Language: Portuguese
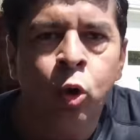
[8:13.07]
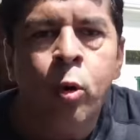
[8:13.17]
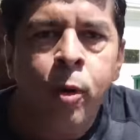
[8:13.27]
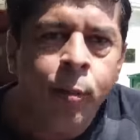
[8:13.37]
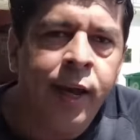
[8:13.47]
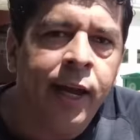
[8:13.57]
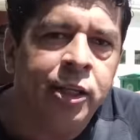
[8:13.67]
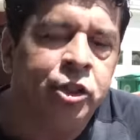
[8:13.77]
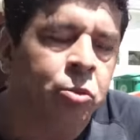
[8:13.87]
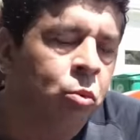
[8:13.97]

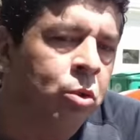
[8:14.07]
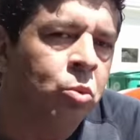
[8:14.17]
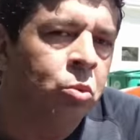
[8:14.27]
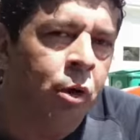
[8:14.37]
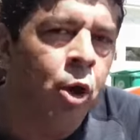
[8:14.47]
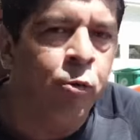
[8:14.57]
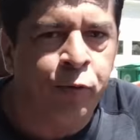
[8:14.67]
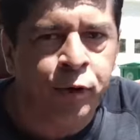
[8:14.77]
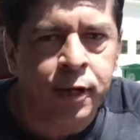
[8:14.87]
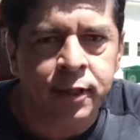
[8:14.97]
Normalmente, quando eu
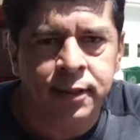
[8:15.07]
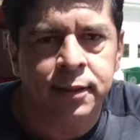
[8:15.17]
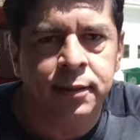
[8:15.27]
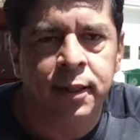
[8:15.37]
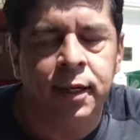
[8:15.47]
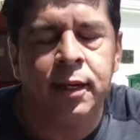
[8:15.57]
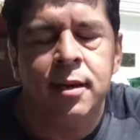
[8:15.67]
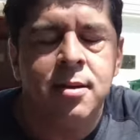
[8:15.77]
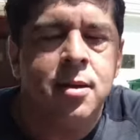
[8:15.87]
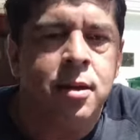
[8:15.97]
fiz, né,
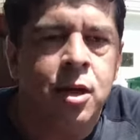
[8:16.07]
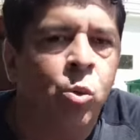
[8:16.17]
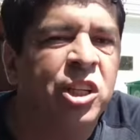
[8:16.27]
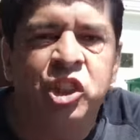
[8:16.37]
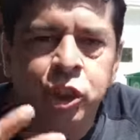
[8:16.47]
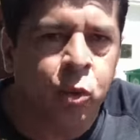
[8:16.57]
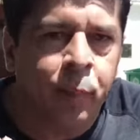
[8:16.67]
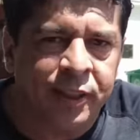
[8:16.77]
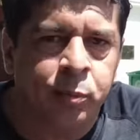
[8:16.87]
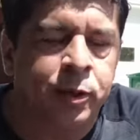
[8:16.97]
e, e eu indico
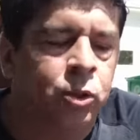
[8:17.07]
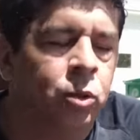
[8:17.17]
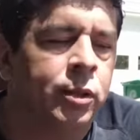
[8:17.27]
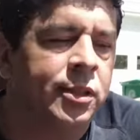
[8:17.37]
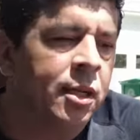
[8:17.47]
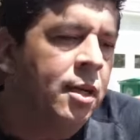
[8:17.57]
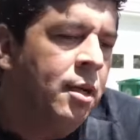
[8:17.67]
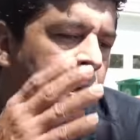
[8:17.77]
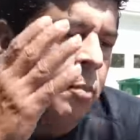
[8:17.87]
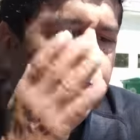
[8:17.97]
para as pessoas,
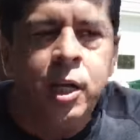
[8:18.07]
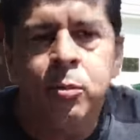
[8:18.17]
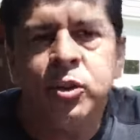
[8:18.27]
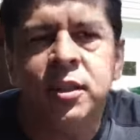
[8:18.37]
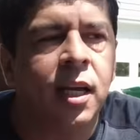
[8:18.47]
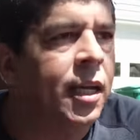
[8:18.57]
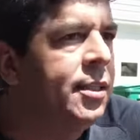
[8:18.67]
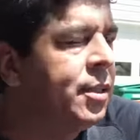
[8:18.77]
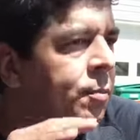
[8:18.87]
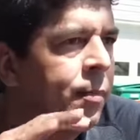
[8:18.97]
mínimo
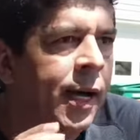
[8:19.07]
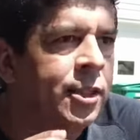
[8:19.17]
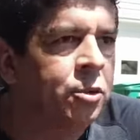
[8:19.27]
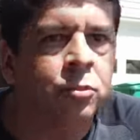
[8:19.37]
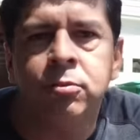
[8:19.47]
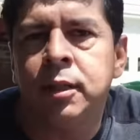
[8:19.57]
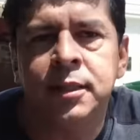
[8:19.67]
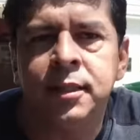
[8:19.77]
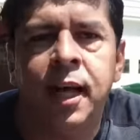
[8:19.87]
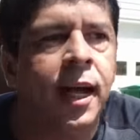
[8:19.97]
seis, máximo
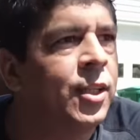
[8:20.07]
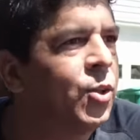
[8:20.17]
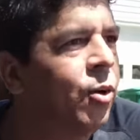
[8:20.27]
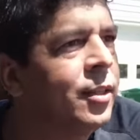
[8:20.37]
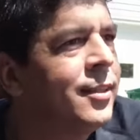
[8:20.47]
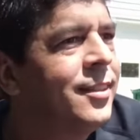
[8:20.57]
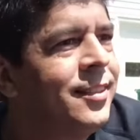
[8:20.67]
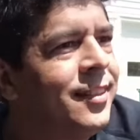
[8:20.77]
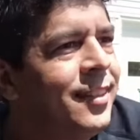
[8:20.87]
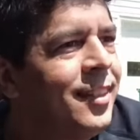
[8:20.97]
assim 10, 11,
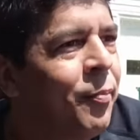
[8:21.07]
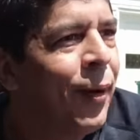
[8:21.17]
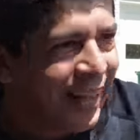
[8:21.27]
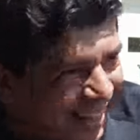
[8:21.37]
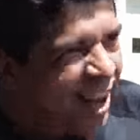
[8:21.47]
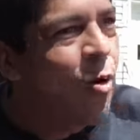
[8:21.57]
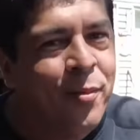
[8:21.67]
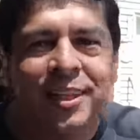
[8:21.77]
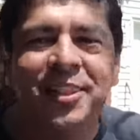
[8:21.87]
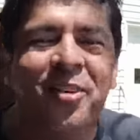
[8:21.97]
é, né? para que
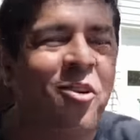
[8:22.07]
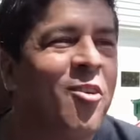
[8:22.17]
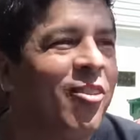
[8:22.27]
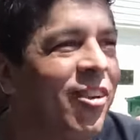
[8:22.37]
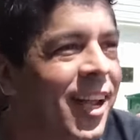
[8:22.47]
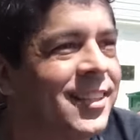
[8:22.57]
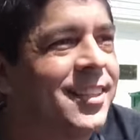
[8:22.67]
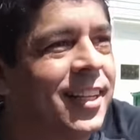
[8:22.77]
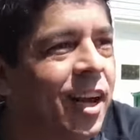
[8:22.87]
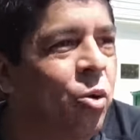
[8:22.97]
realmente
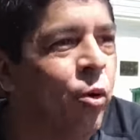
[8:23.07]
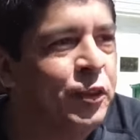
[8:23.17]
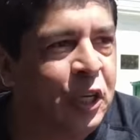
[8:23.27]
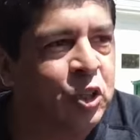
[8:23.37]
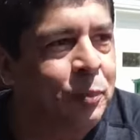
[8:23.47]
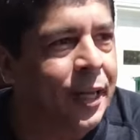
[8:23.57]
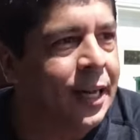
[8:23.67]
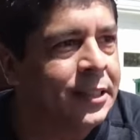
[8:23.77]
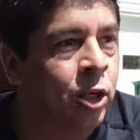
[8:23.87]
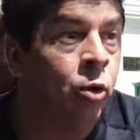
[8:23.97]
convença né, o oficial de
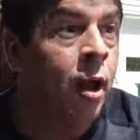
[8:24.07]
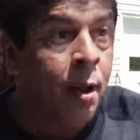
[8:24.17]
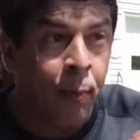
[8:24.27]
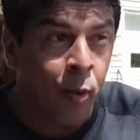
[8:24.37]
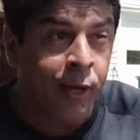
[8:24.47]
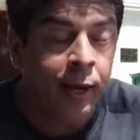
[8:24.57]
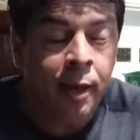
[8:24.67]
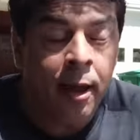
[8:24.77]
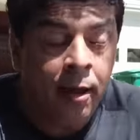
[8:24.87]
imigração, porque é, é,